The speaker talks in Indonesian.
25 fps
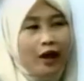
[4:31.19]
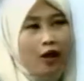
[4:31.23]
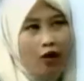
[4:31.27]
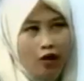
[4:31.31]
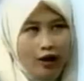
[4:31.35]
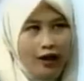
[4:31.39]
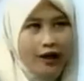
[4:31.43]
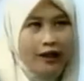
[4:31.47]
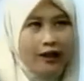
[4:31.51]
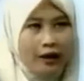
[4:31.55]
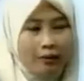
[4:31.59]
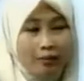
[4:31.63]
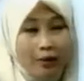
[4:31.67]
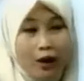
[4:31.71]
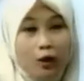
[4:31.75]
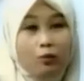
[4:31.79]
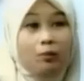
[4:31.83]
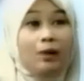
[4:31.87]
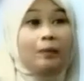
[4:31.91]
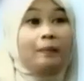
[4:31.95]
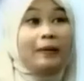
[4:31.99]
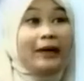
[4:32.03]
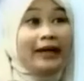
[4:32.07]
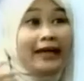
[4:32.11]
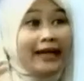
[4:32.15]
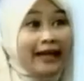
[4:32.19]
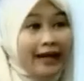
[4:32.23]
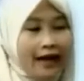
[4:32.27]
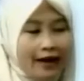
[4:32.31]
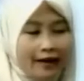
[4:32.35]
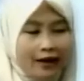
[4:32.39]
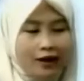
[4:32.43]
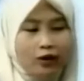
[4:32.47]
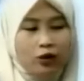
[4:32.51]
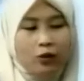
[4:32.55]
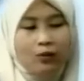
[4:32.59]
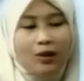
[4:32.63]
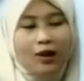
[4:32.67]
orang yang baru
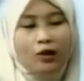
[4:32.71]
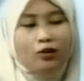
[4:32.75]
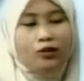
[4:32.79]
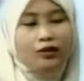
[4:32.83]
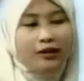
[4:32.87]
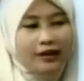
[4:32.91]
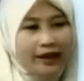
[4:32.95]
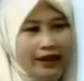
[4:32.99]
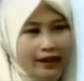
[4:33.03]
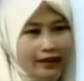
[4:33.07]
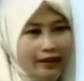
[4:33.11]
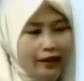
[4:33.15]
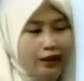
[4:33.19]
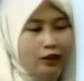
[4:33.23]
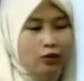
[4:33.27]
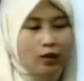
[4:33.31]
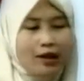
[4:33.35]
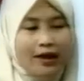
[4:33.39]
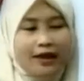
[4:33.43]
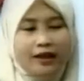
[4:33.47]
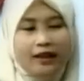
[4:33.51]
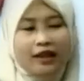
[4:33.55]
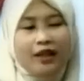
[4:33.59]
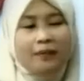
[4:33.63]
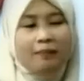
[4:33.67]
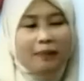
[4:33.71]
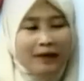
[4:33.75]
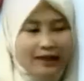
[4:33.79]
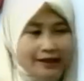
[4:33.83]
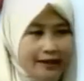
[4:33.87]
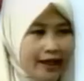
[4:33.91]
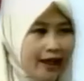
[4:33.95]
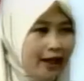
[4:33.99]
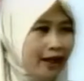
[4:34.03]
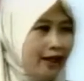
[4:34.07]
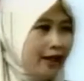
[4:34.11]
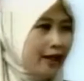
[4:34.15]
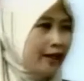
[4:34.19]
bepergian atau baru stay di luar negeri pasti akan ada